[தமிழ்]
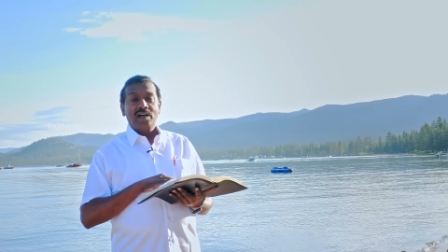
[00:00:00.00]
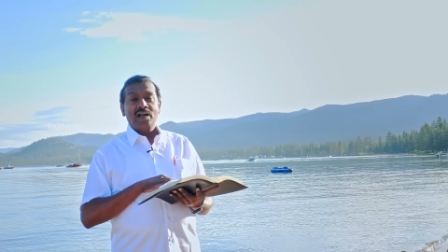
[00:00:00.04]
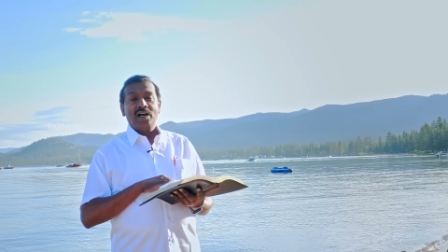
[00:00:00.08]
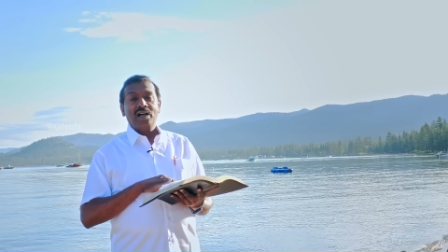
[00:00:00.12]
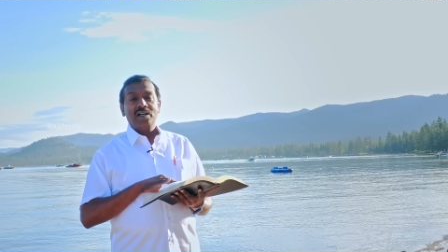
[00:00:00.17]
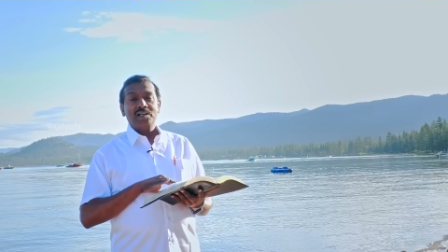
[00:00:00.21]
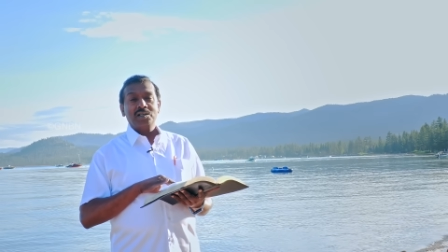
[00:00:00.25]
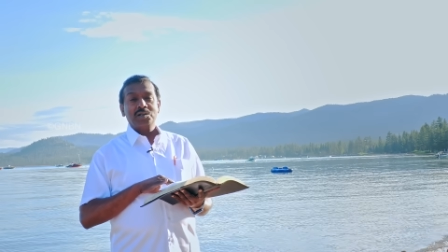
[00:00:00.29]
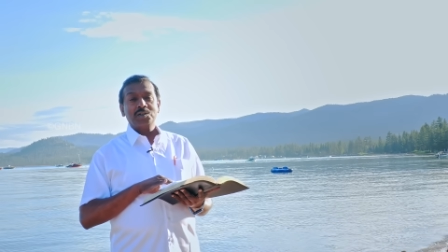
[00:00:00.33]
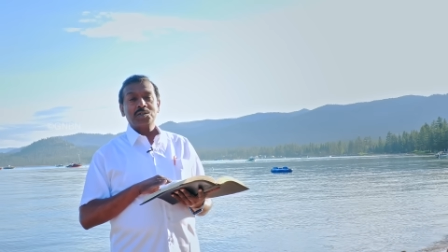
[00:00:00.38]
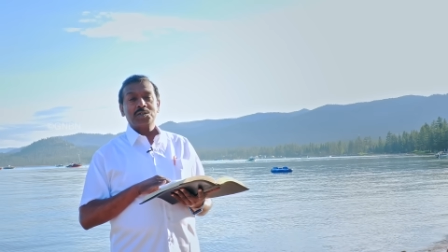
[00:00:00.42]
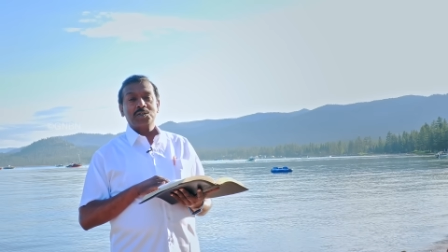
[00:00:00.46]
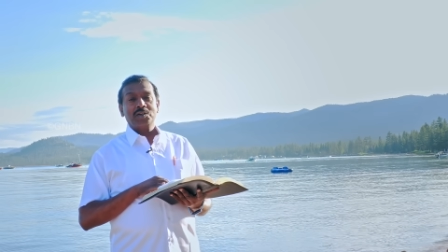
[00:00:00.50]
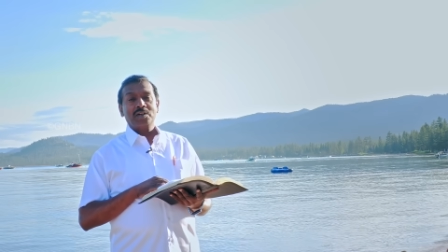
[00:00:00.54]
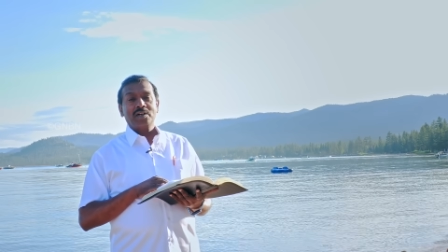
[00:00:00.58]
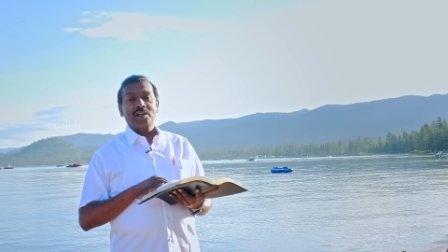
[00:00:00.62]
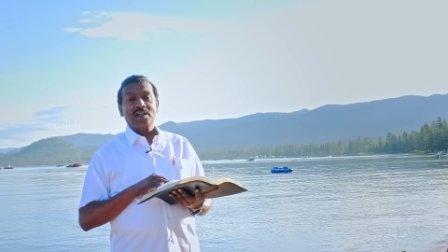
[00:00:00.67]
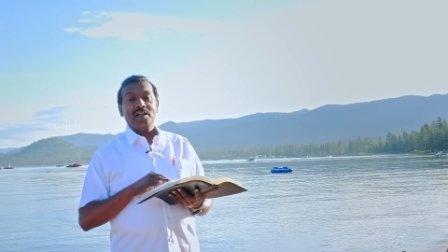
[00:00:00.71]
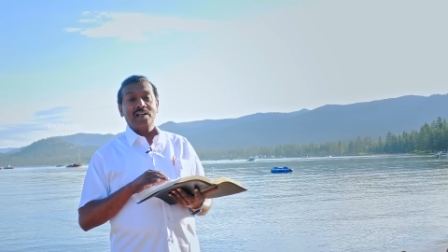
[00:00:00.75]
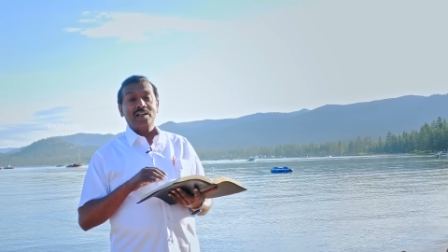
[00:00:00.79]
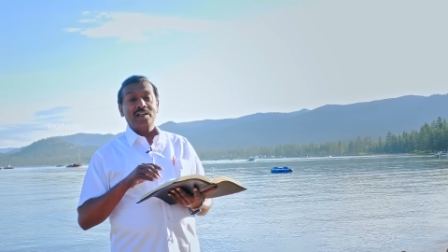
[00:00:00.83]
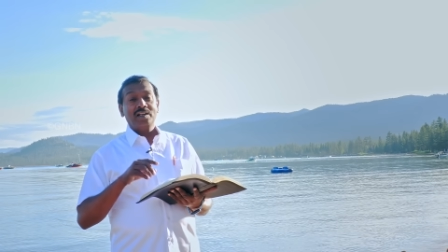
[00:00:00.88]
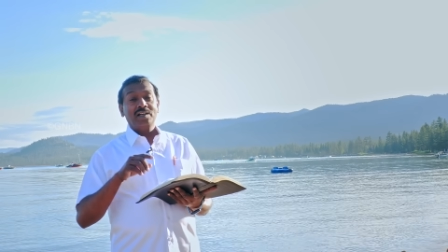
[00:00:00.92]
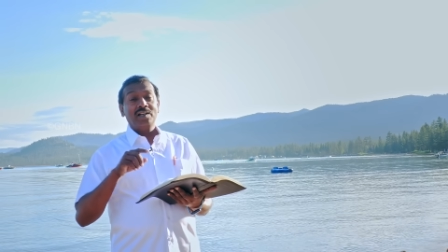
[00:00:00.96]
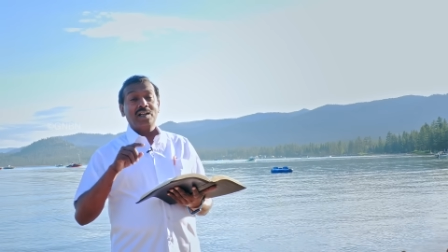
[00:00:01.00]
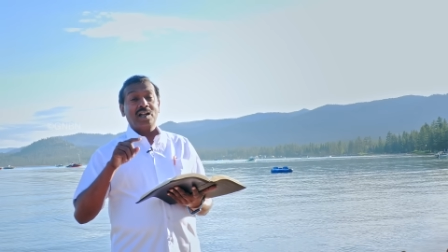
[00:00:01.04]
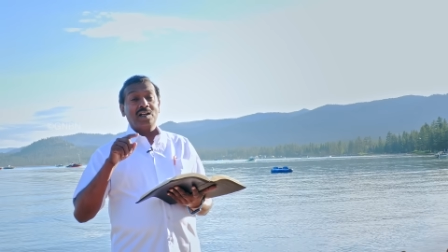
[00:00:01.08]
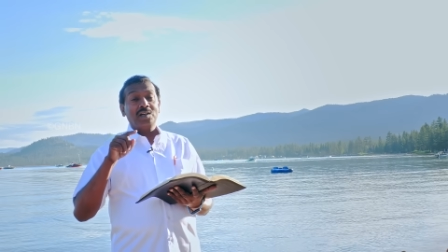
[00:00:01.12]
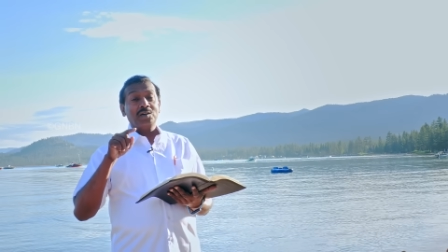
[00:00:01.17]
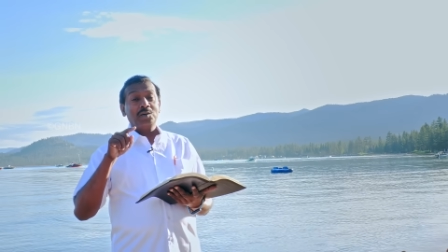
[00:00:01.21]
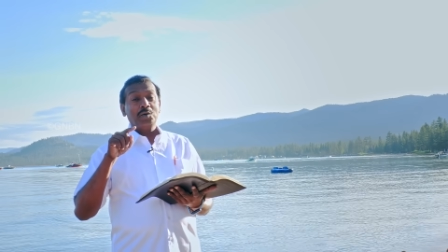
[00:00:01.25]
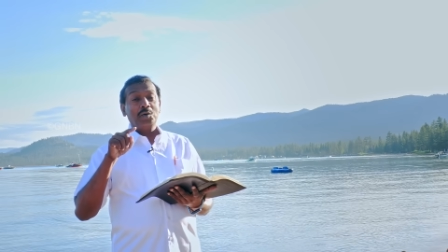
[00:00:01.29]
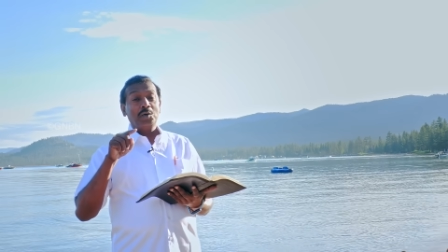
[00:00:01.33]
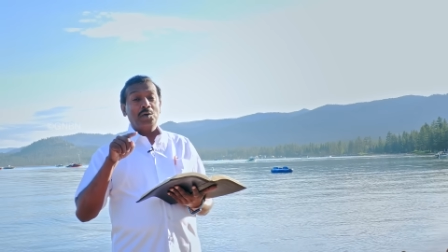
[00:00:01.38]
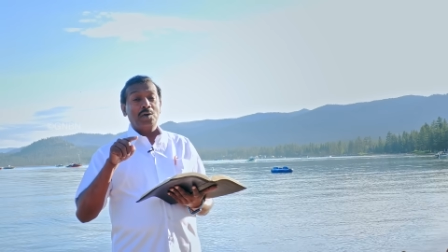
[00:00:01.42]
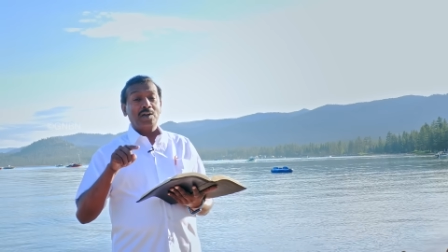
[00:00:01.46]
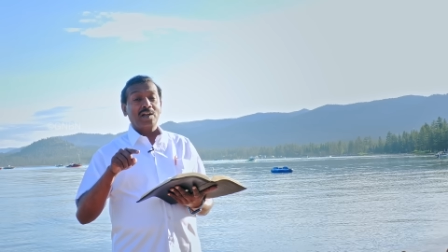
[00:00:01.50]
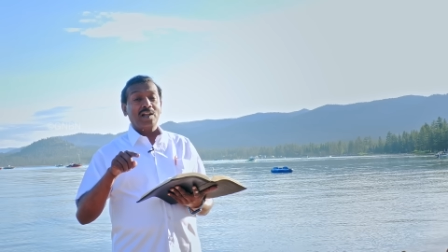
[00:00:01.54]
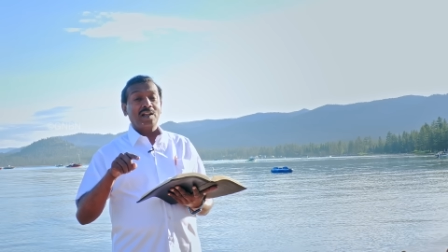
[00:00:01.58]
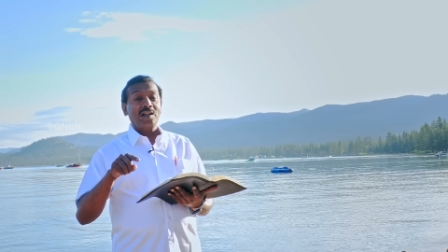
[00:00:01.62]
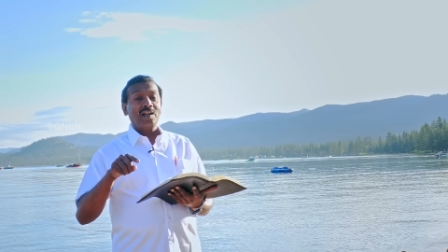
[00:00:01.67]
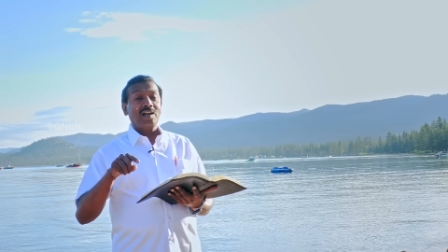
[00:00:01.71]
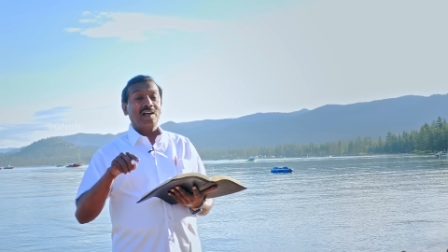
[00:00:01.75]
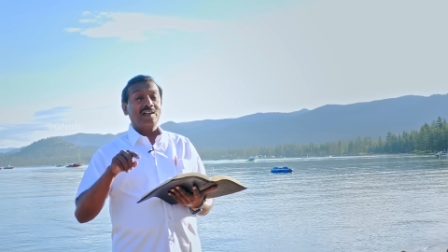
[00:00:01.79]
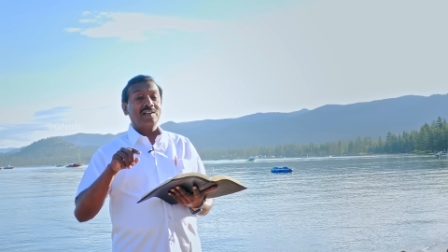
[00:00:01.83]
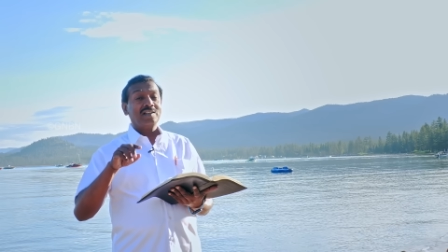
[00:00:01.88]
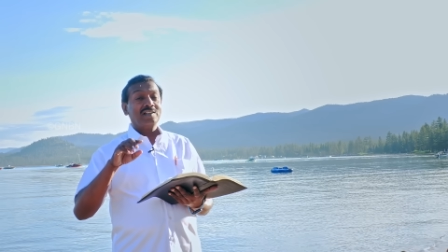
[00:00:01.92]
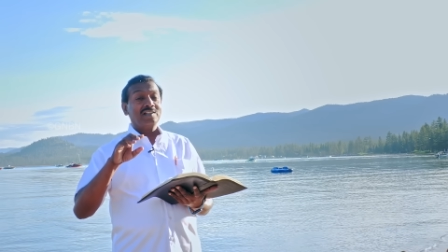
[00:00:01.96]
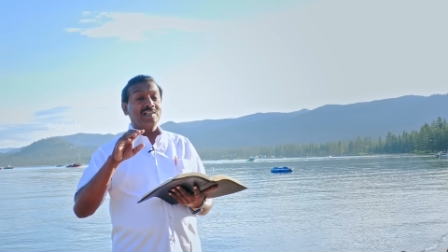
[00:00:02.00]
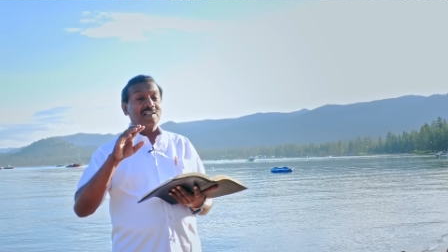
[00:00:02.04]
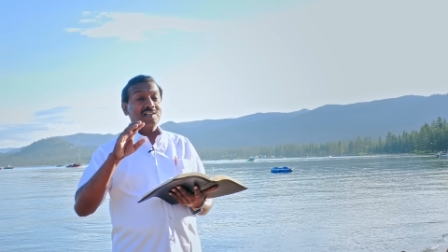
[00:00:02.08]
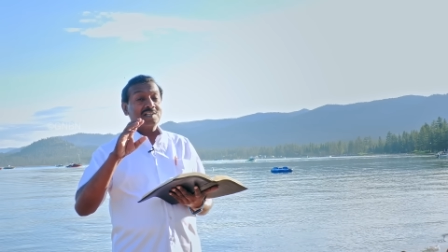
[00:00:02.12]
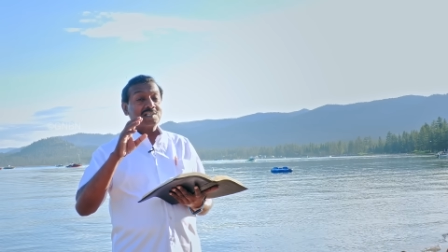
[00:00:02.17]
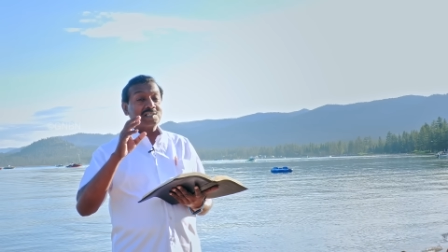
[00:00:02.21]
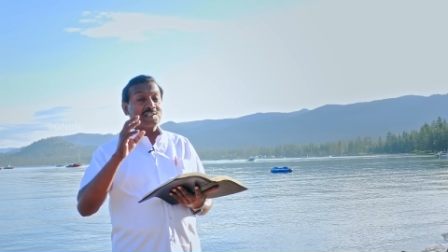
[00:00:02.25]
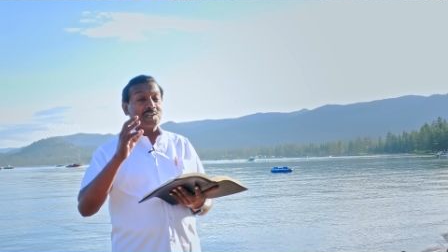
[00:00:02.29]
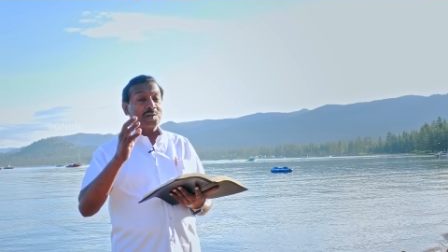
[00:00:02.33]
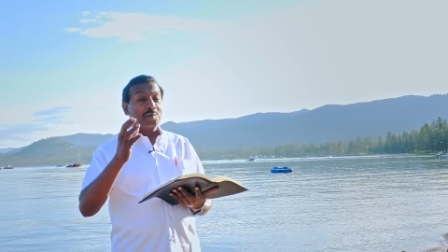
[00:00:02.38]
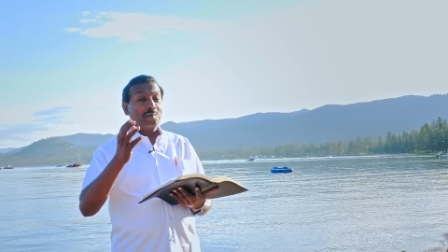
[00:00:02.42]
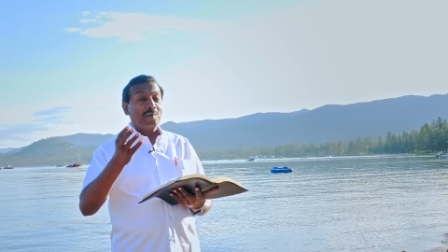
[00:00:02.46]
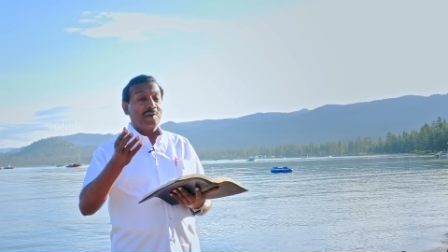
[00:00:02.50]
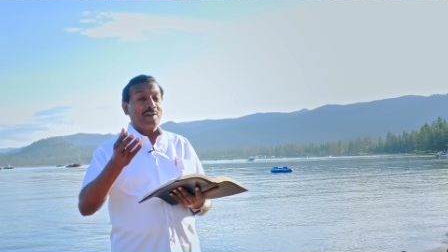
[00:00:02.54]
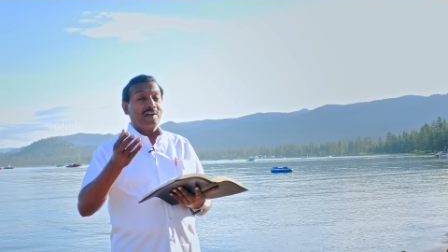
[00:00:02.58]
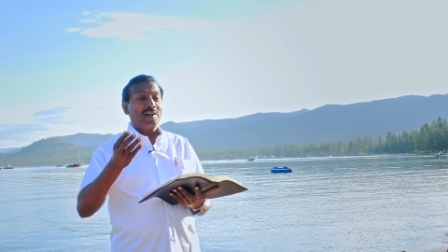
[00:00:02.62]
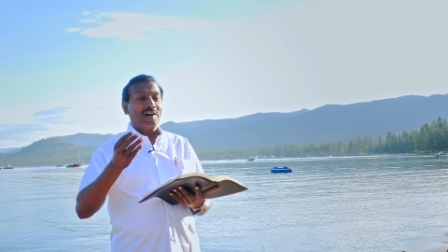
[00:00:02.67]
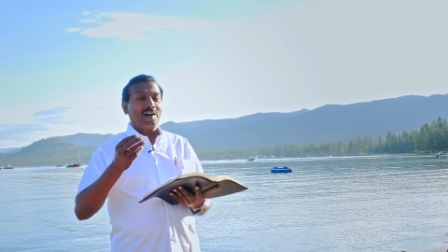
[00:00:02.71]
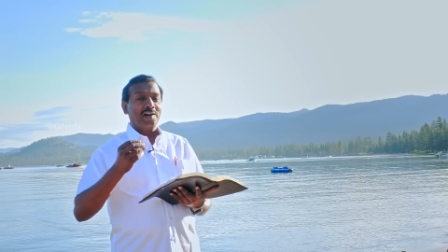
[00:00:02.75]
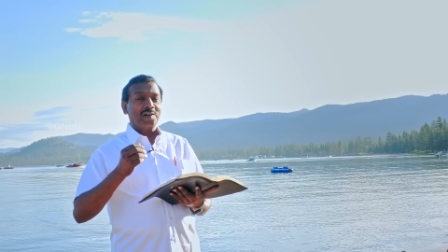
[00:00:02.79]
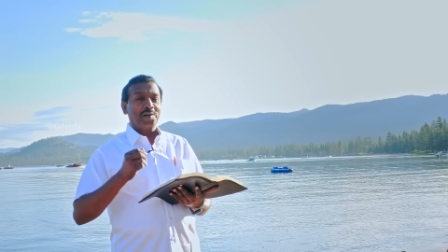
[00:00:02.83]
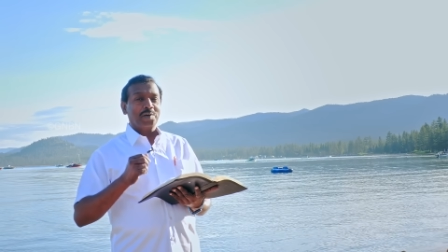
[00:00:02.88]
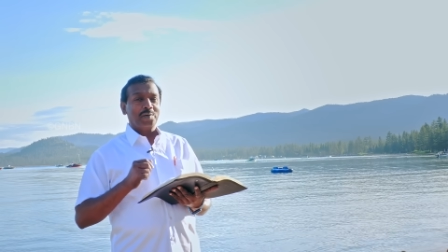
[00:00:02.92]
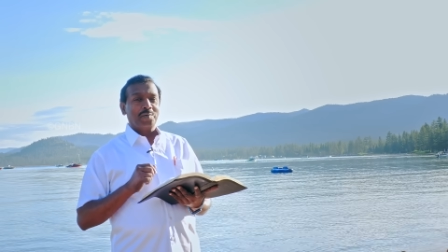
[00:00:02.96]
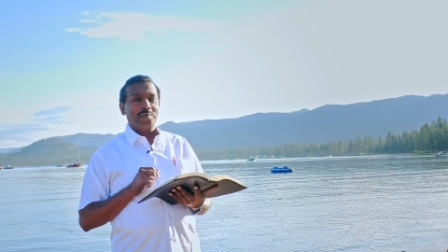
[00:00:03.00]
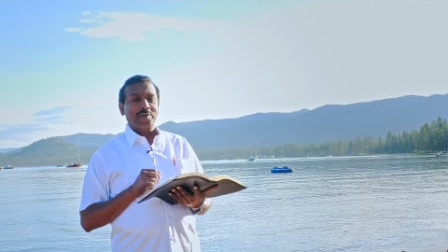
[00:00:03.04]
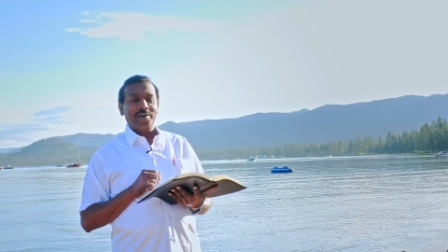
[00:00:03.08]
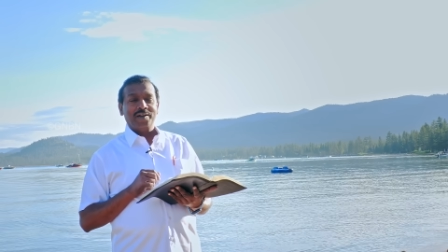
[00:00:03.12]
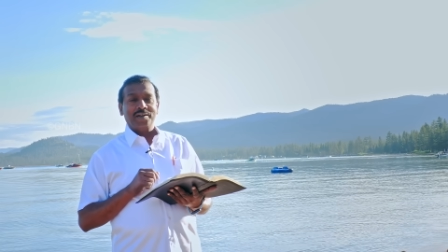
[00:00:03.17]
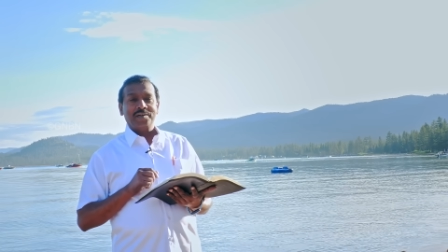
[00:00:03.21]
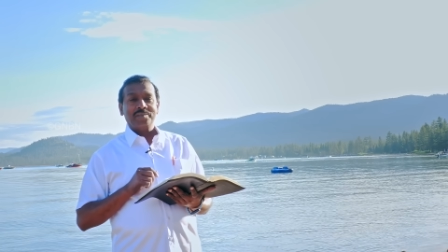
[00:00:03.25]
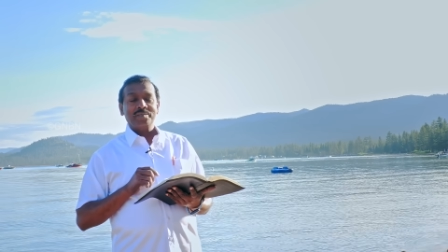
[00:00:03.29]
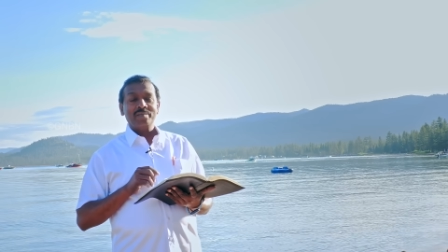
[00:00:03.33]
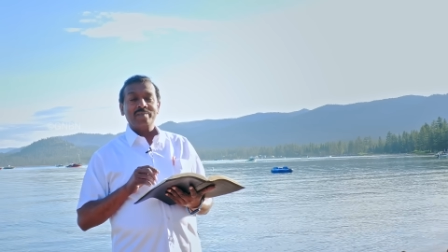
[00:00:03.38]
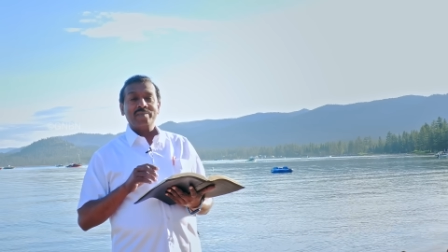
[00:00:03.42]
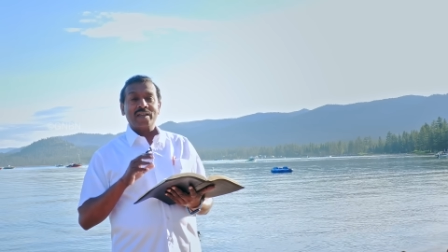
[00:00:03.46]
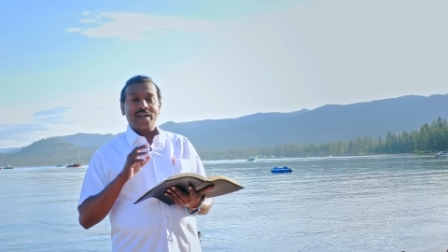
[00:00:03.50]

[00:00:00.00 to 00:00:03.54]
ஆண்டு சொல்றாரு நான் கோணலானதை செவ்வையாக்குவேன்